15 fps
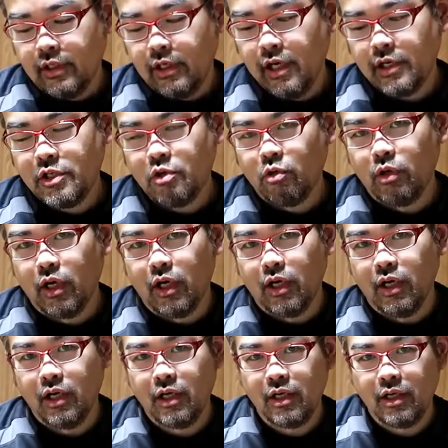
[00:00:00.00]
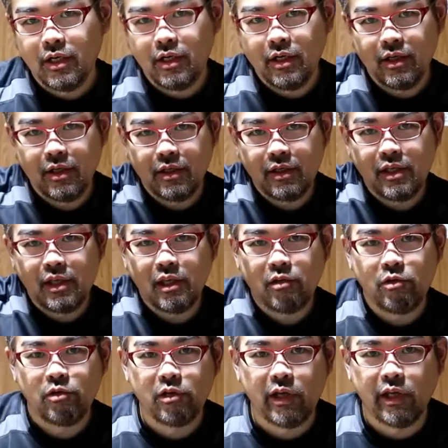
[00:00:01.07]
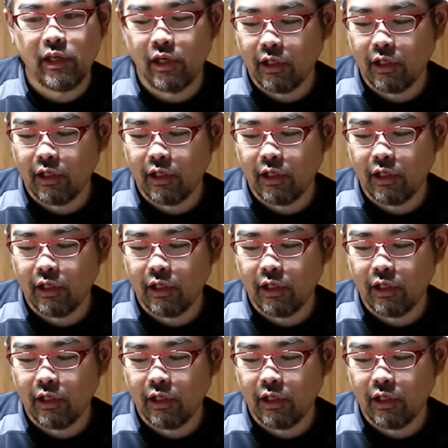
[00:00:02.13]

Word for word: ラジオが聞けるくらい